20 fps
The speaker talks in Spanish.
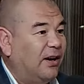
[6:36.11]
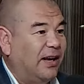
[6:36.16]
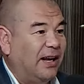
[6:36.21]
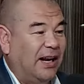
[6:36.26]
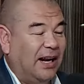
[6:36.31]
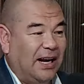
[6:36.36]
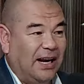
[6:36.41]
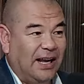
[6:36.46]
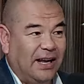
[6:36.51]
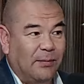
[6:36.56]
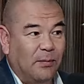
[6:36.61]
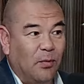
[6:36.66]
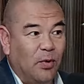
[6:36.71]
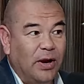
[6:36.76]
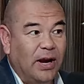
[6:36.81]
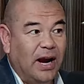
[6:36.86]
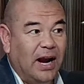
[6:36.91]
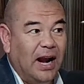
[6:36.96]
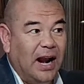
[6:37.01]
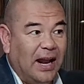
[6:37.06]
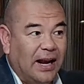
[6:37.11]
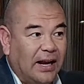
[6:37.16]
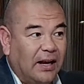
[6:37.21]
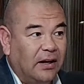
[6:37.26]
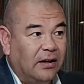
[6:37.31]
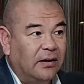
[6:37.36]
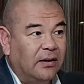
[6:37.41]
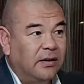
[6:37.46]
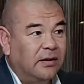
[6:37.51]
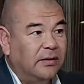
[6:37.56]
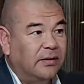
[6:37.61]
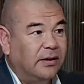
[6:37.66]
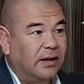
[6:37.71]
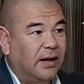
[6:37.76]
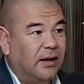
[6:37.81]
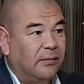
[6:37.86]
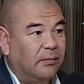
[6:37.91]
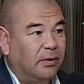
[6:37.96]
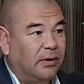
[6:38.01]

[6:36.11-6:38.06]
Aquí la ley es muy clara, ¿ya?